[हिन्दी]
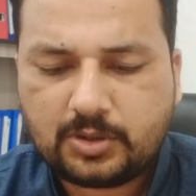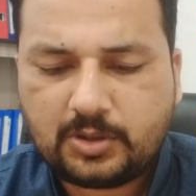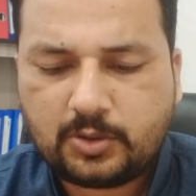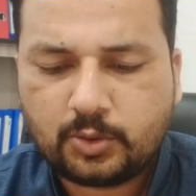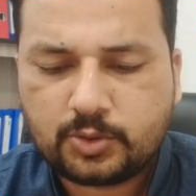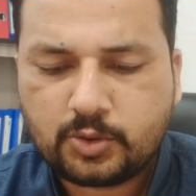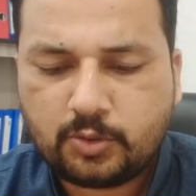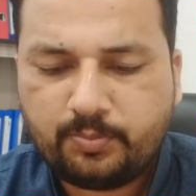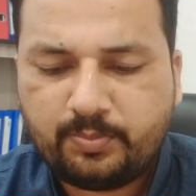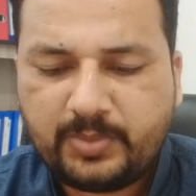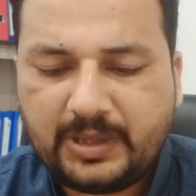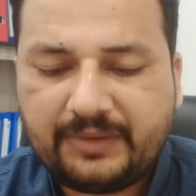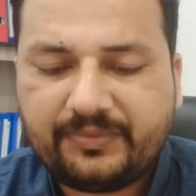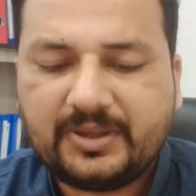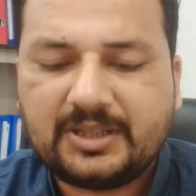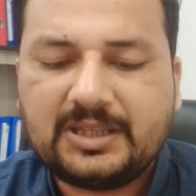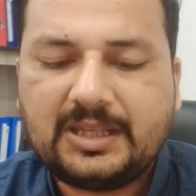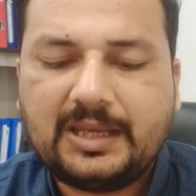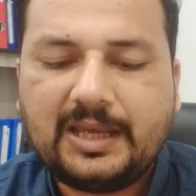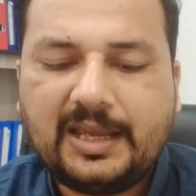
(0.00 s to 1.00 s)
को जो
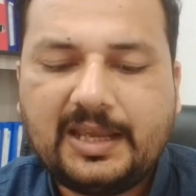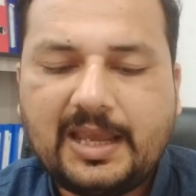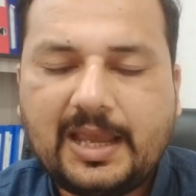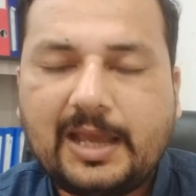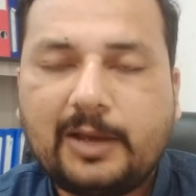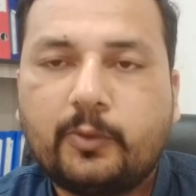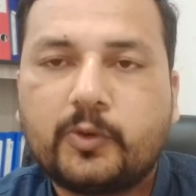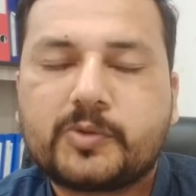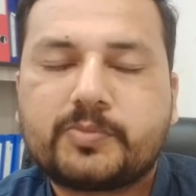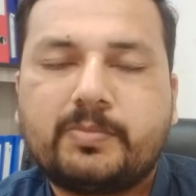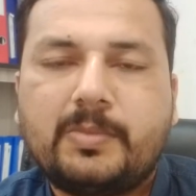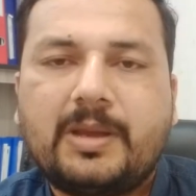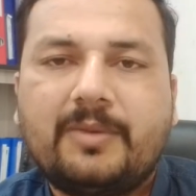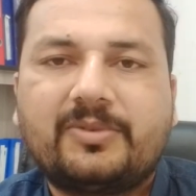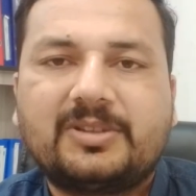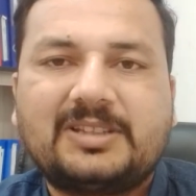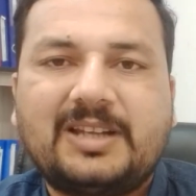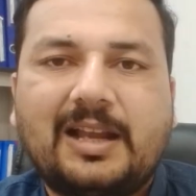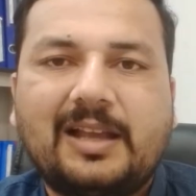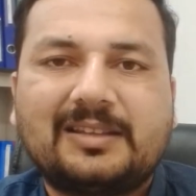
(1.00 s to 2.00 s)
ब्रीफिंग दी गई है उसमें
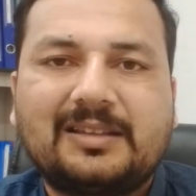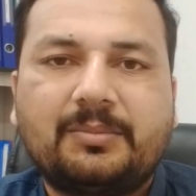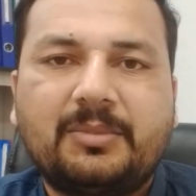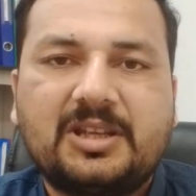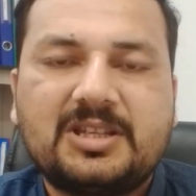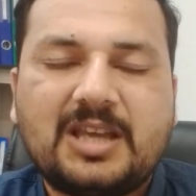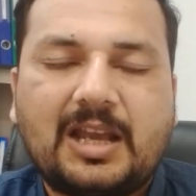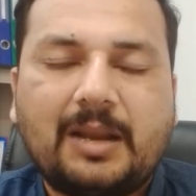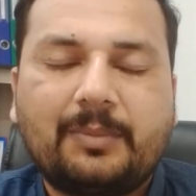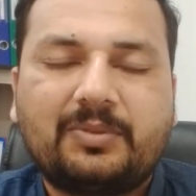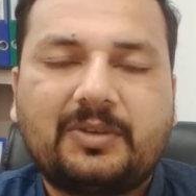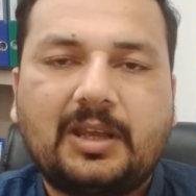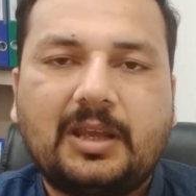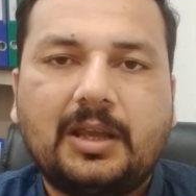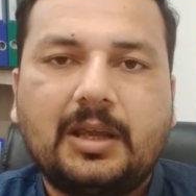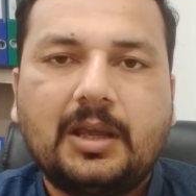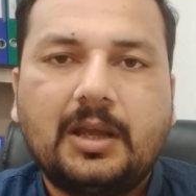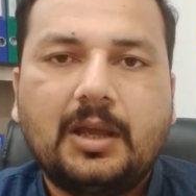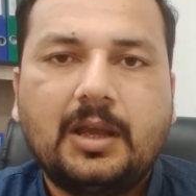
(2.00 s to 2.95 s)
वज़ी अजम की जानब से